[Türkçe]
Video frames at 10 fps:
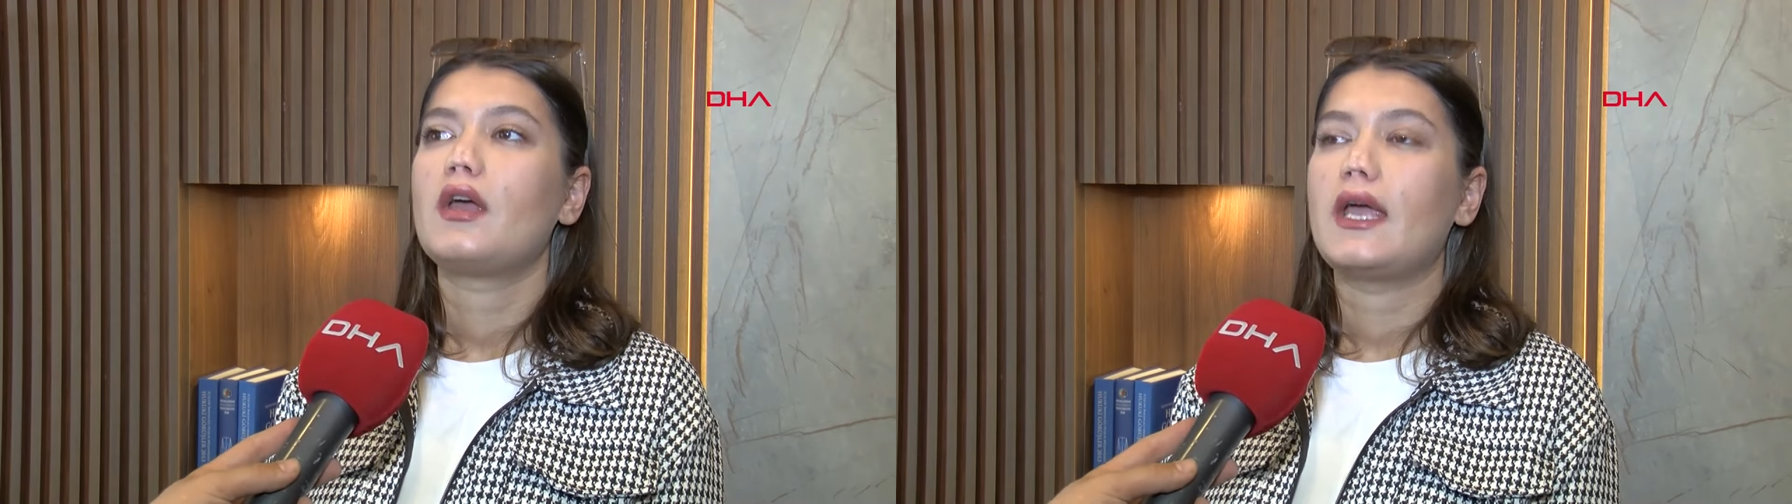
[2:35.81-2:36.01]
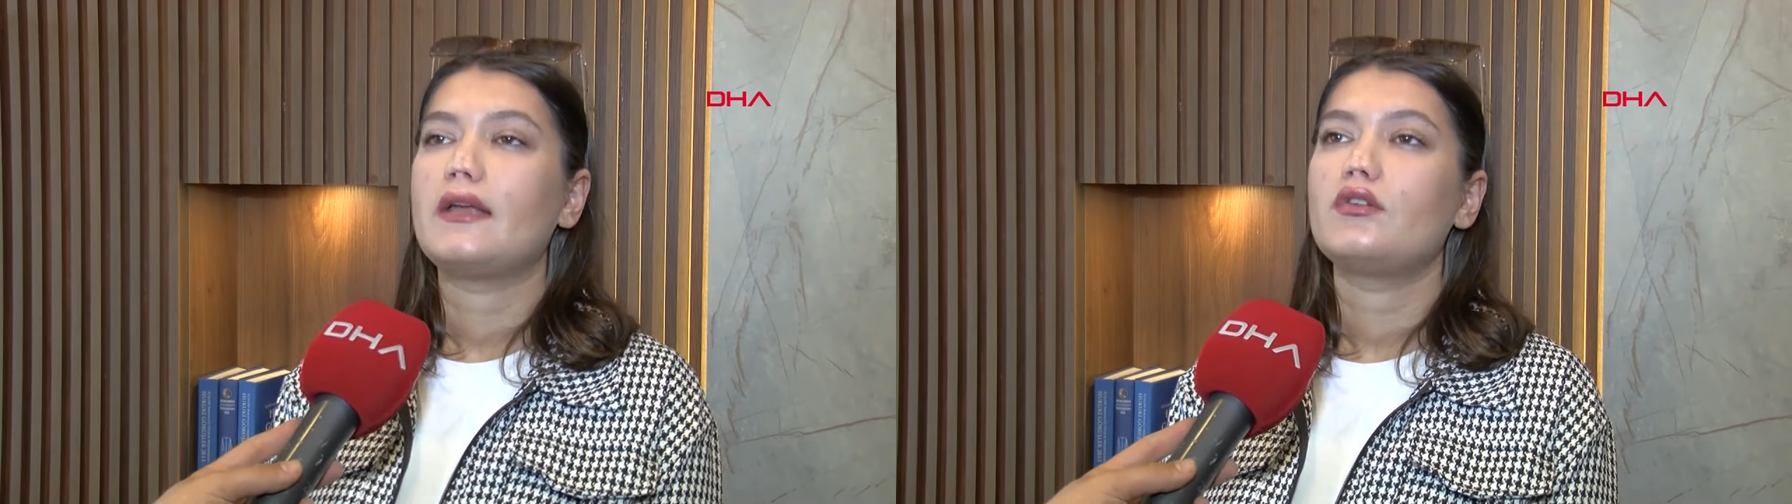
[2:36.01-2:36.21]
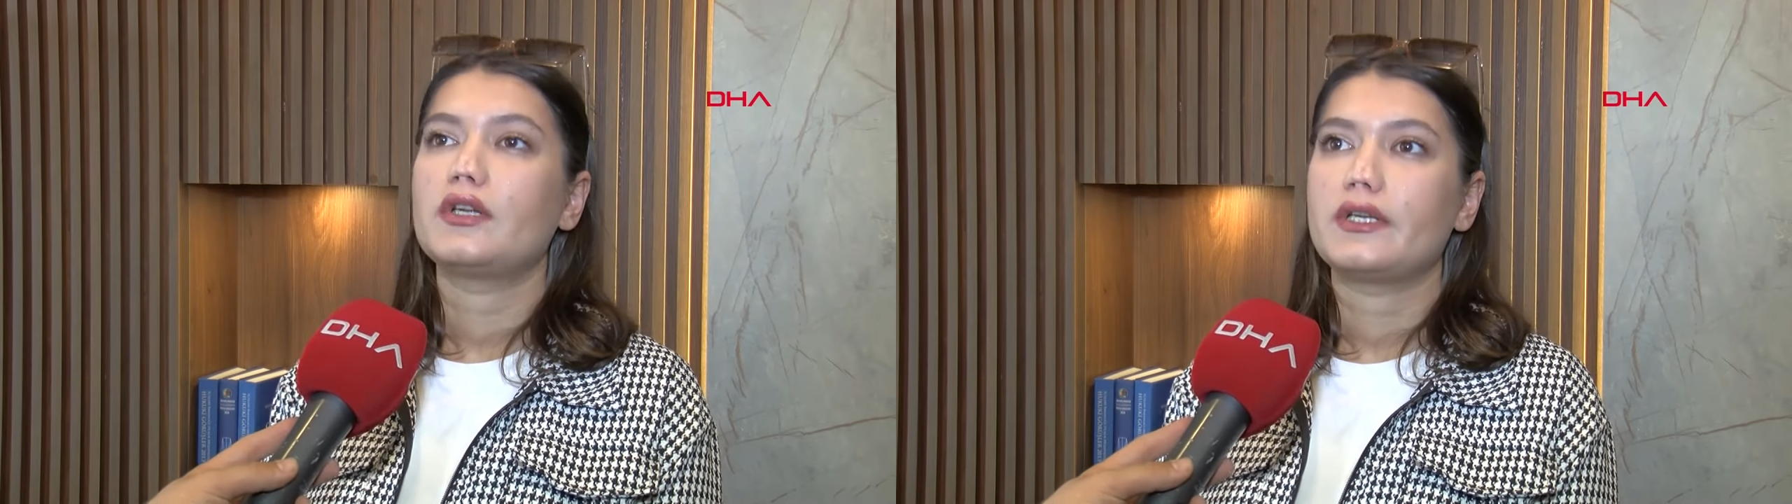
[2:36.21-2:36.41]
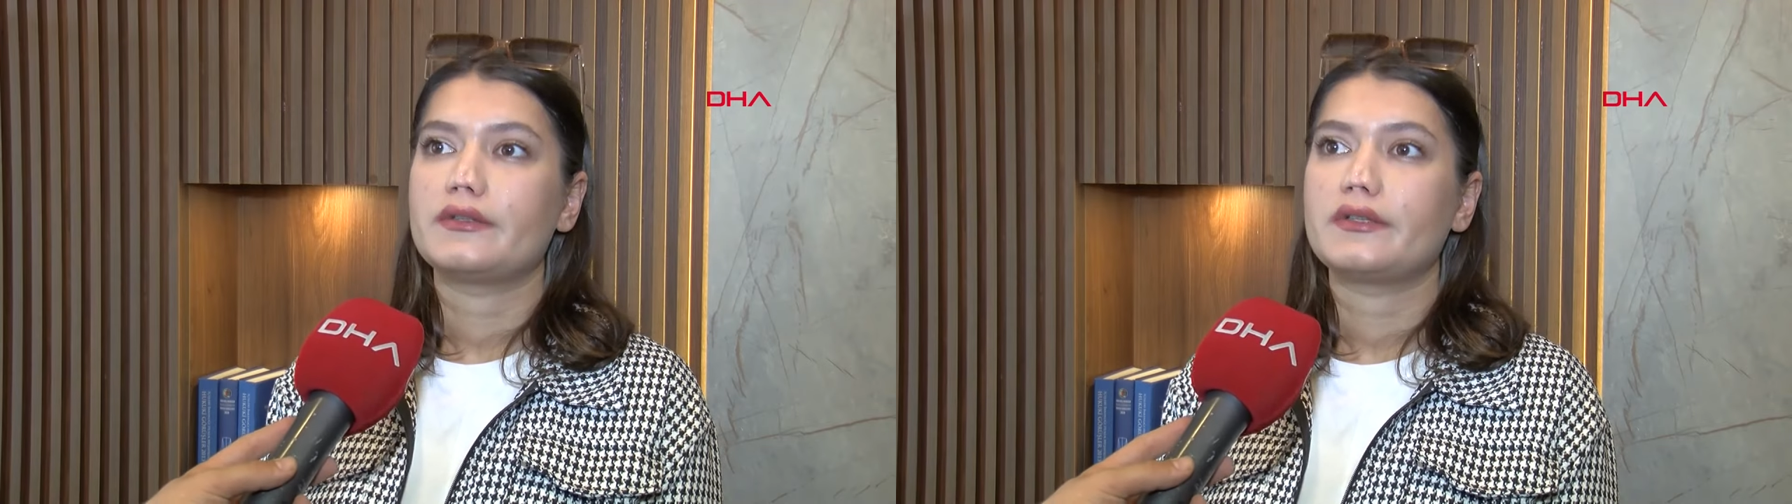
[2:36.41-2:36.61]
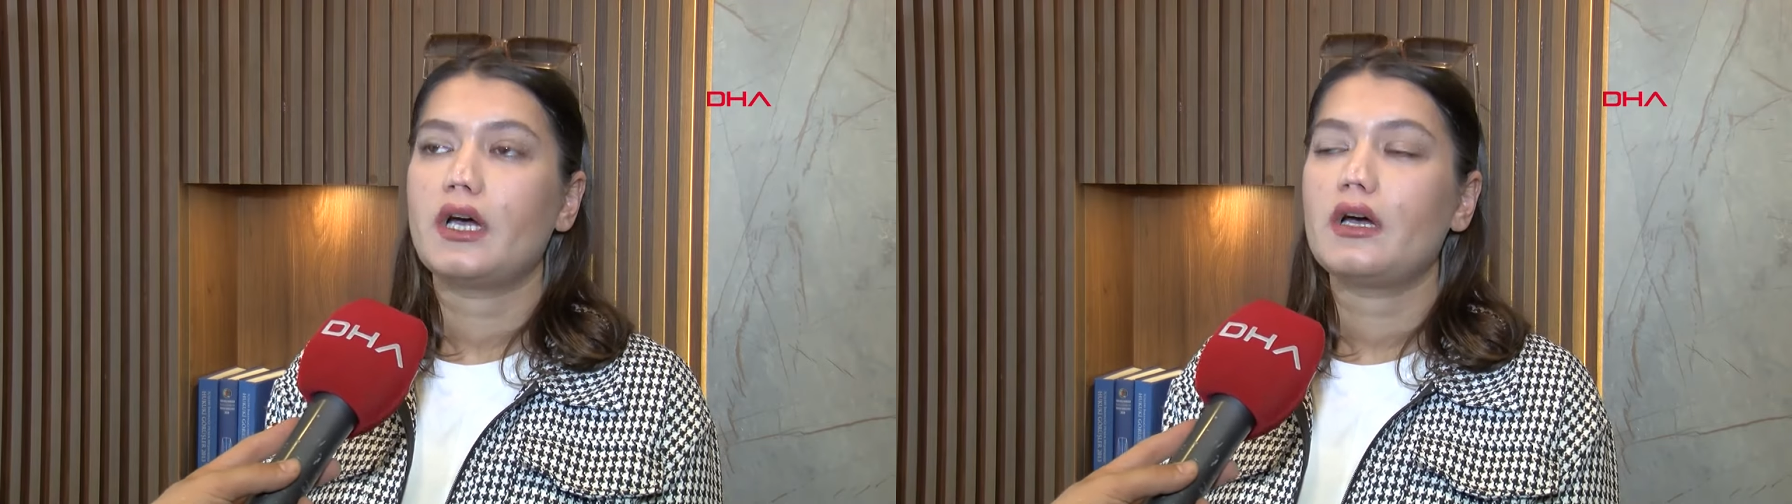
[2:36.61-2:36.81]
Eylül
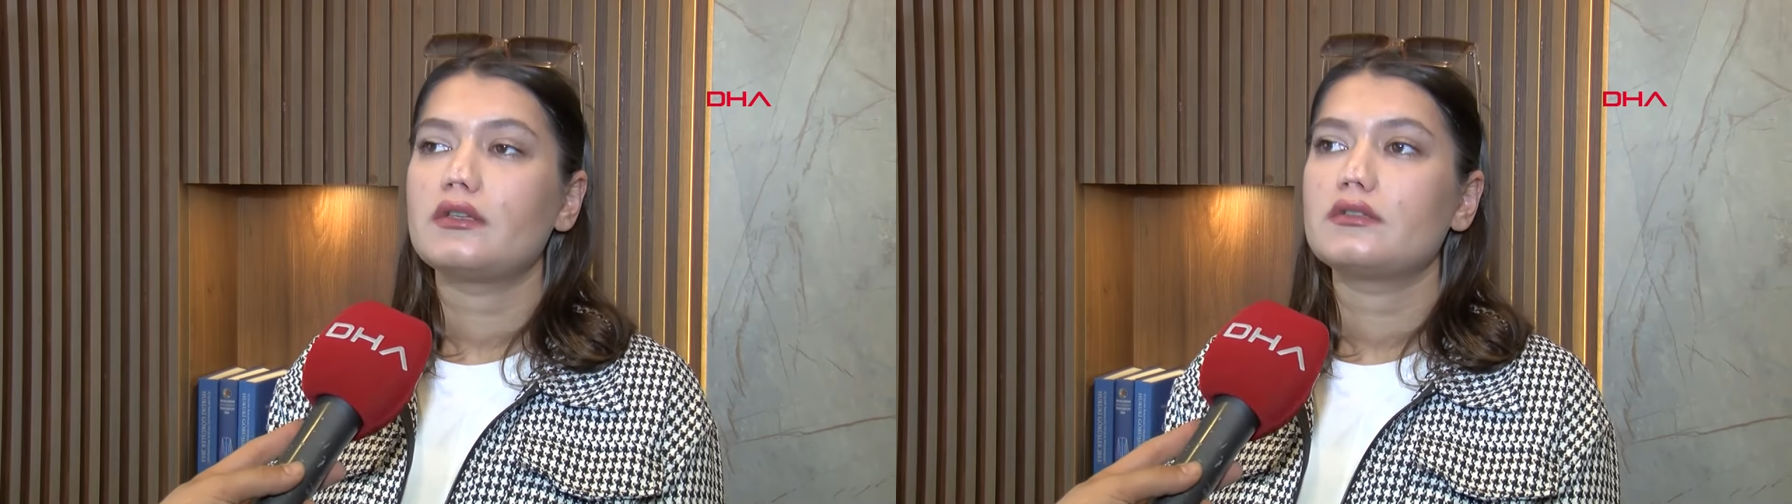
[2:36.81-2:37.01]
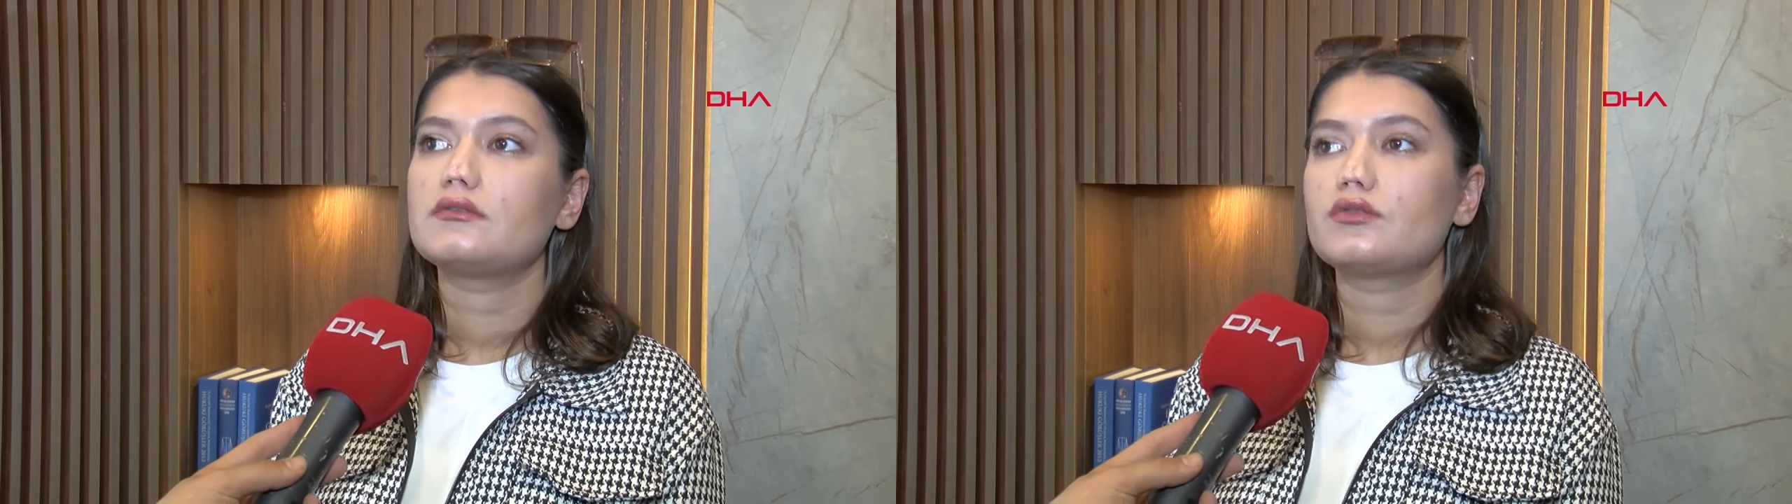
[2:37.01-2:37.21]
ayında